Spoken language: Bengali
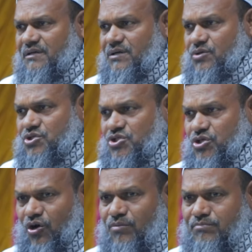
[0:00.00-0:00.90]
একটু
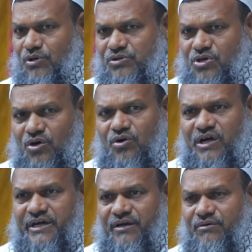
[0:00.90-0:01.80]
সরম্বোধ করো
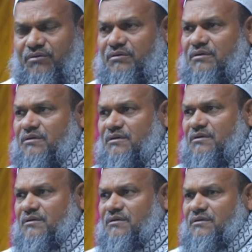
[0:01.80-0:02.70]
না কেন
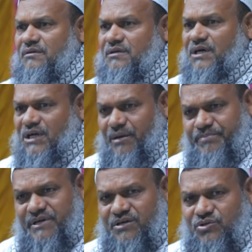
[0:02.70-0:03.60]
আর
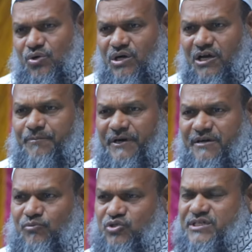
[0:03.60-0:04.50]
আপনি
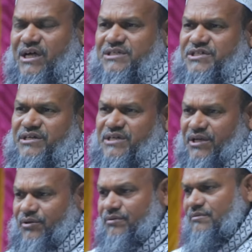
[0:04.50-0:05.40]
দোকানপাটে বসে আছেন কেন